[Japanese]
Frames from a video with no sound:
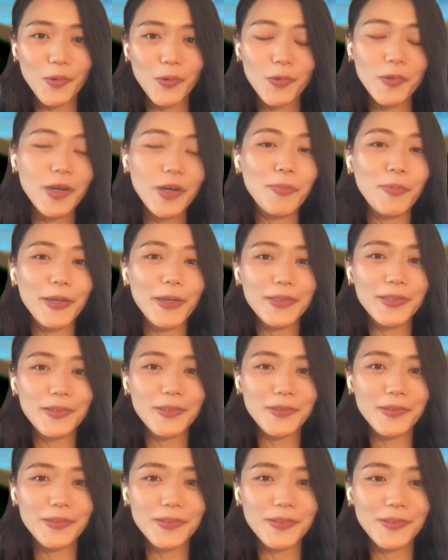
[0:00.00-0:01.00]
ここが
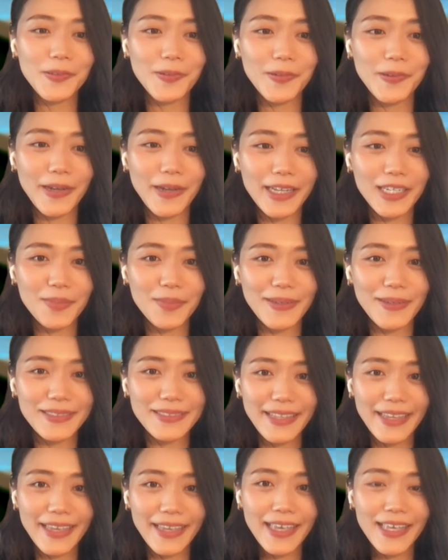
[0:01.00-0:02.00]
ポイントというところがありま
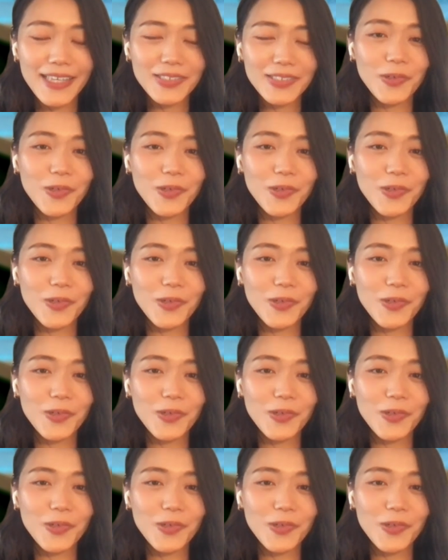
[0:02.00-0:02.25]
して、